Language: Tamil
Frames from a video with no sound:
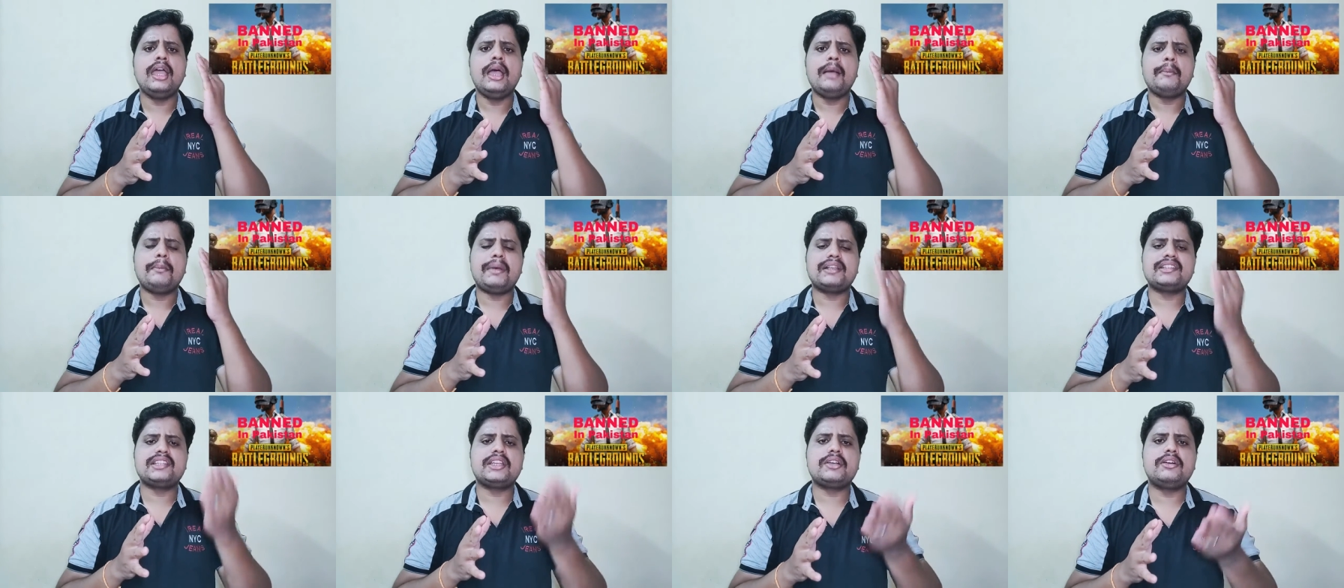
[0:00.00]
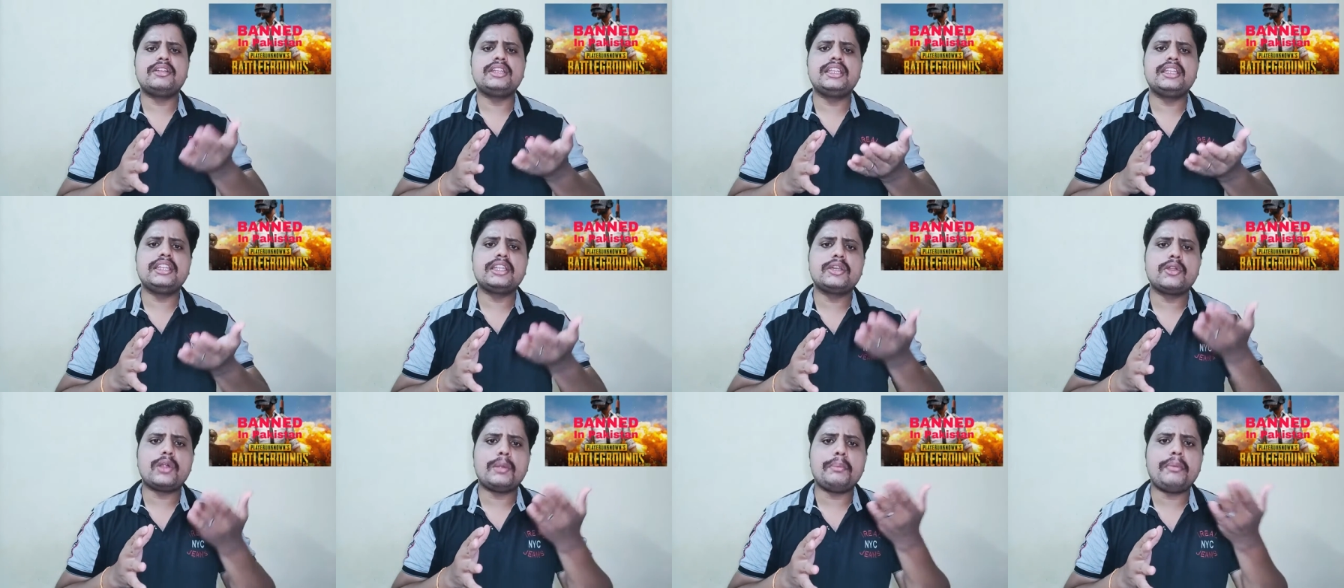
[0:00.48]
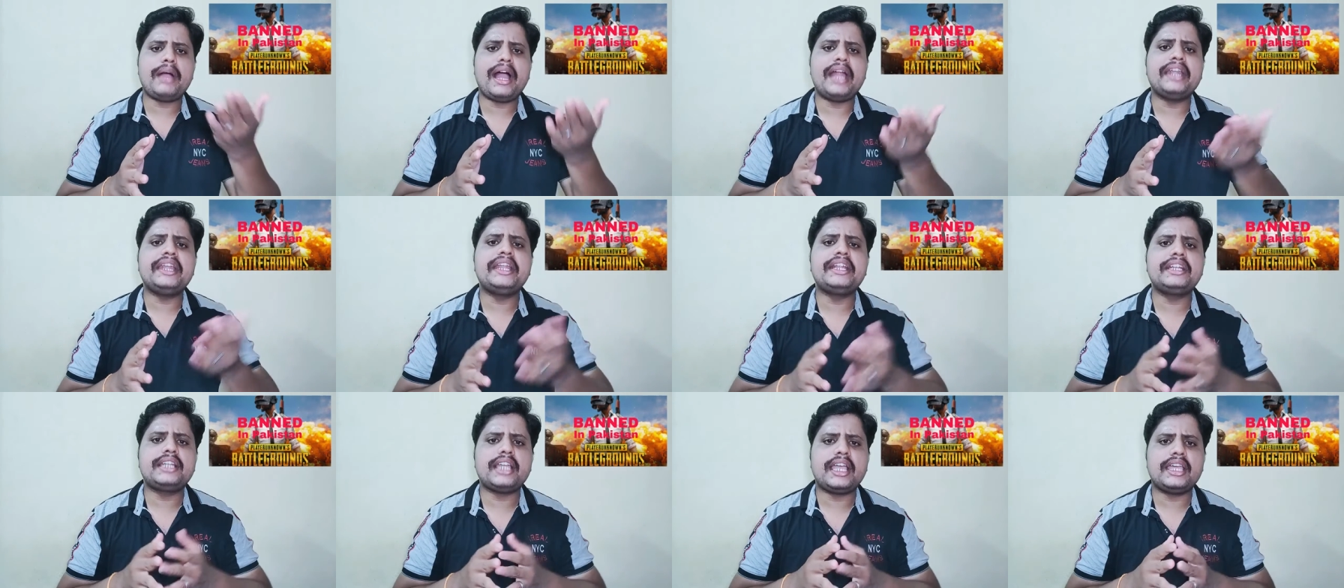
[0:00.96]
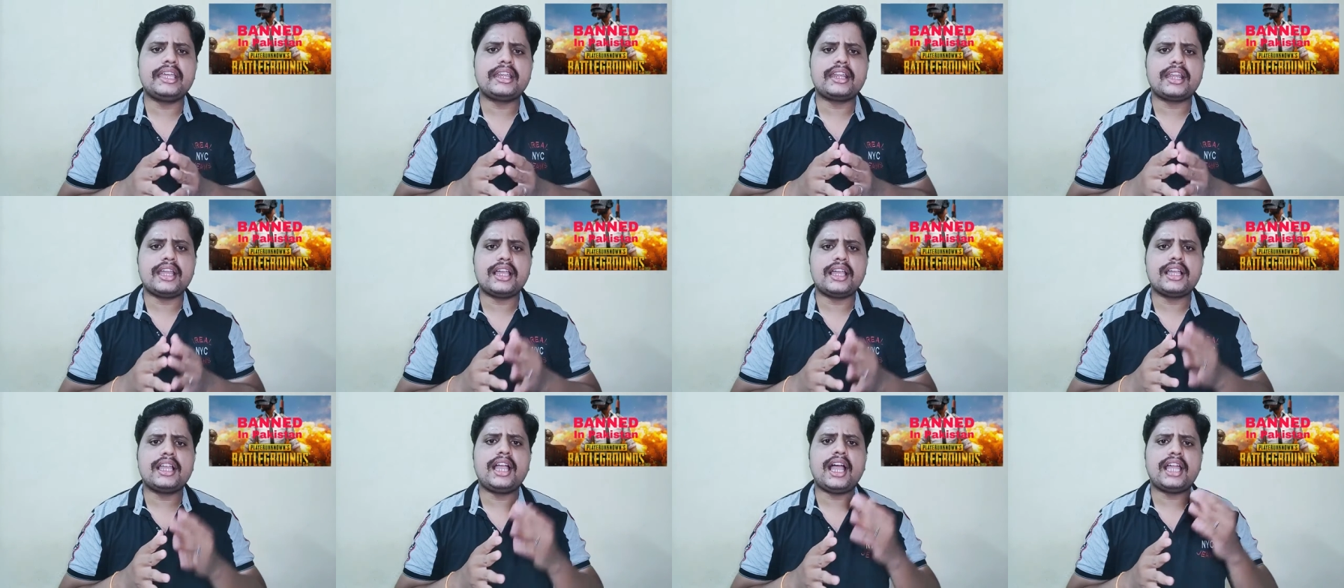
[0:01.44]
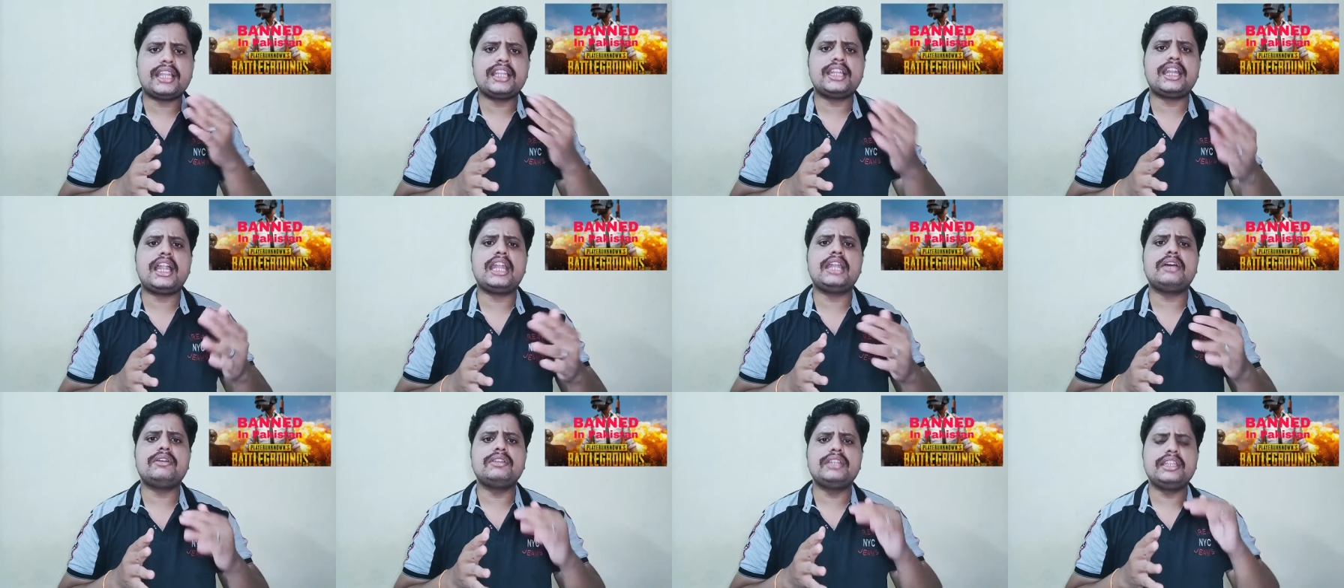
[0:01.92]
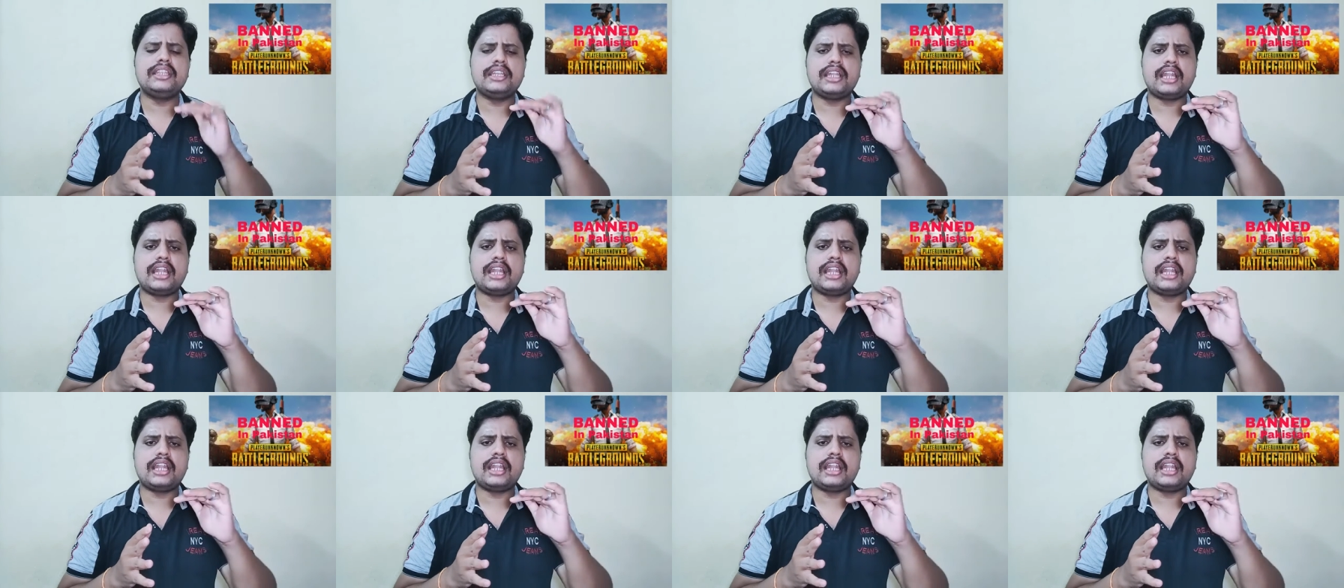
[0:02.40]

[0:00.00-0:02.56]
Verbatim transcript: பசங்க வந்து இதுக்கு ரொம்ப அடிக்ட் ஆயிடுறாங்க அதனால் வந்து இதை